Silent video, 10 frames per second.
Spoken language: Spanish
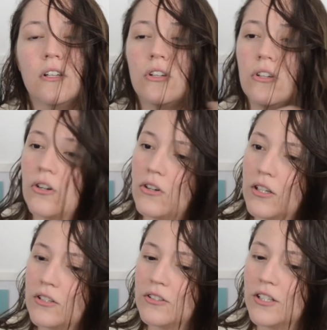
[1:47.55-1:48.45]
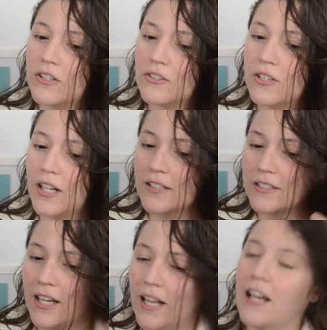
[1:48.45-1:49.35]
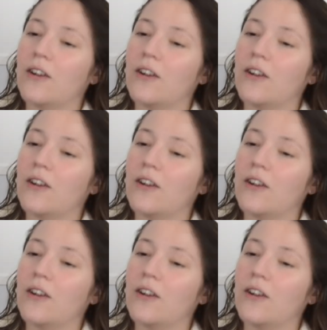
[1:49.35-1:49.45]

No, en, las cejas las